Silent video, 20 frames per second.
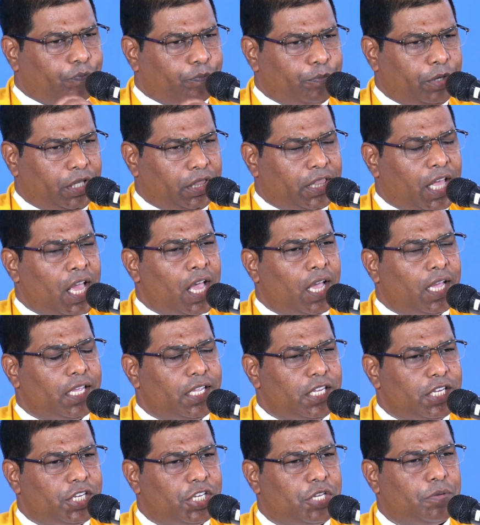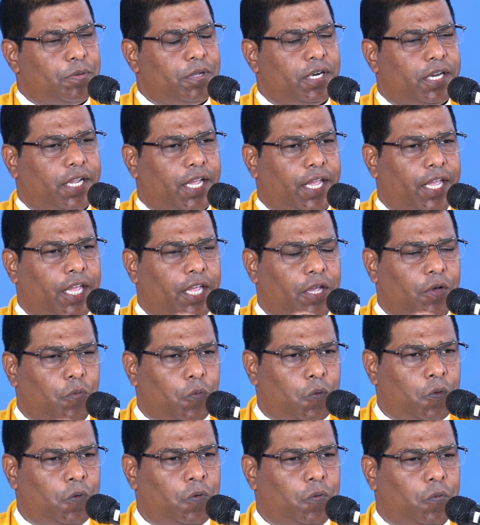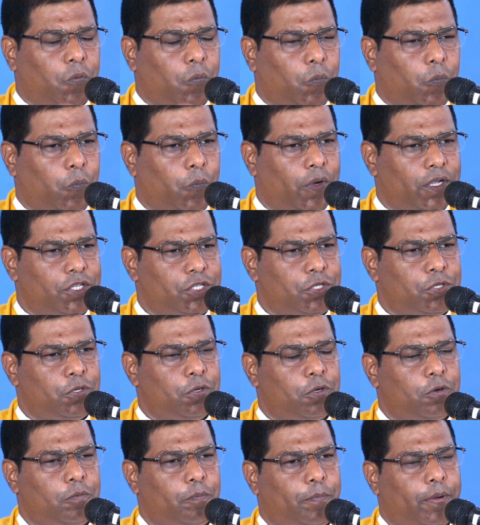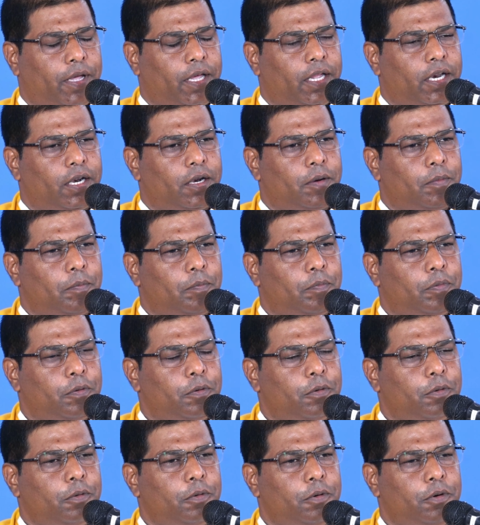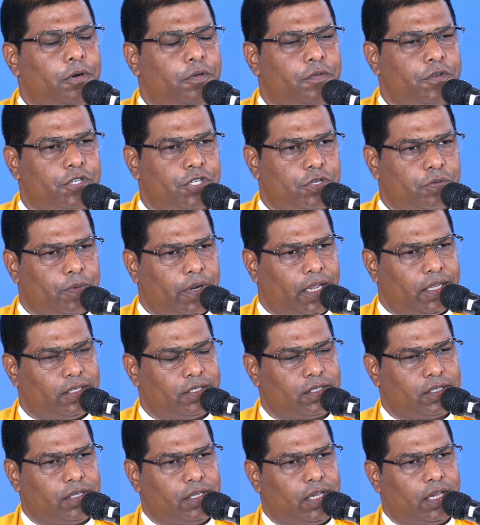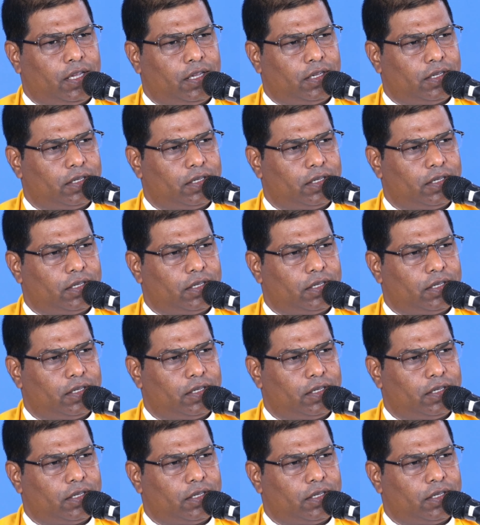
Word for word: पिता ईश्वर के उन वचनों पर पूर्ण विश्वास किया